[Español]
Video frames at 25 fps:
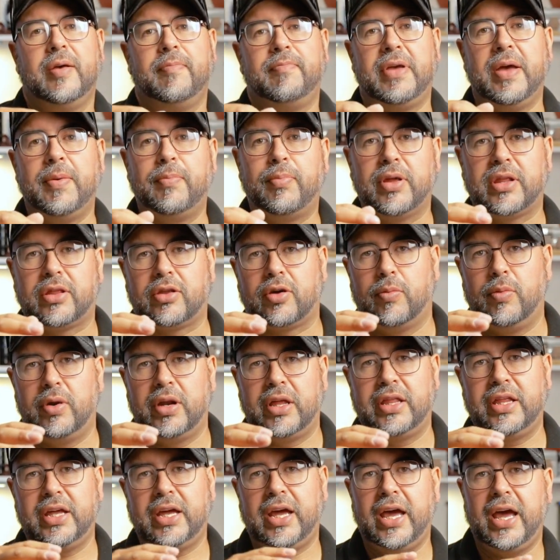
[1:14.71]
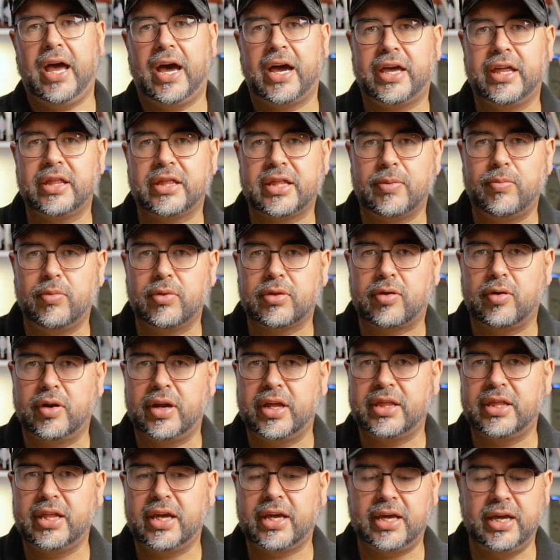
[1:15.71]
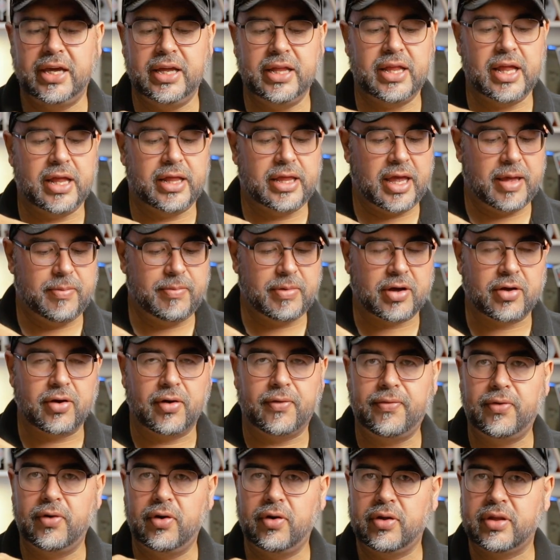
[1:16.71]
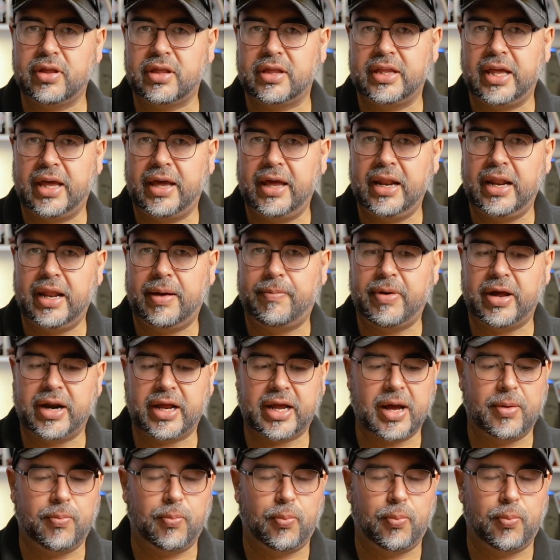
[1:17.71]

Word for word: Bien, pues como les dije, aquí estamos con este kit de micrófonos de la marca